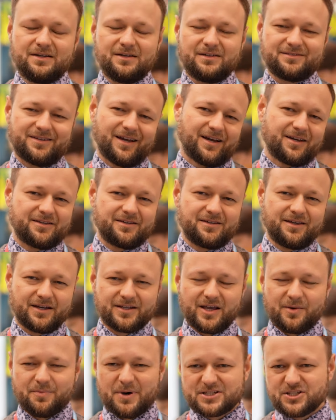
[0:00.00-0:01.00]
Tak, jak
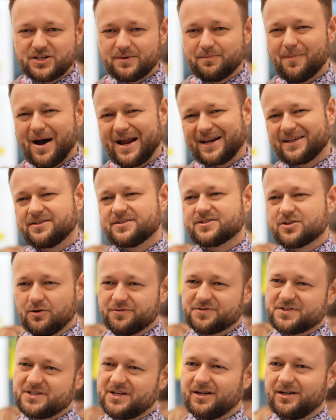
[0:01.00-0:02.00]
najbardziej marki
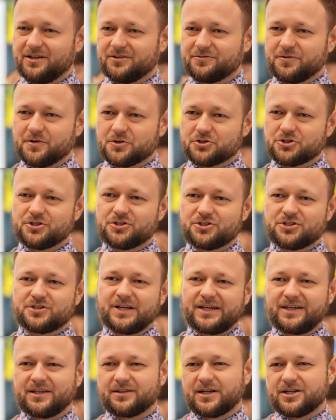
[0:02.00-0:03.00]
są w stanie tworzyć
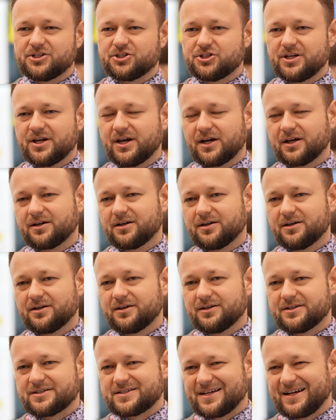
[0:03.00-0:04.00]
takie treści jak
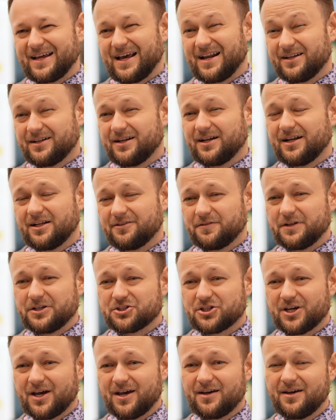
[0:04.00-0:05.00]
e, seriale na
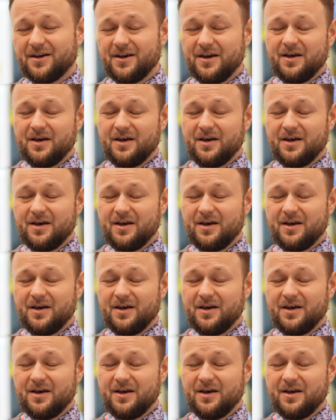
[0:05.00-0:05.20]
Netflixie.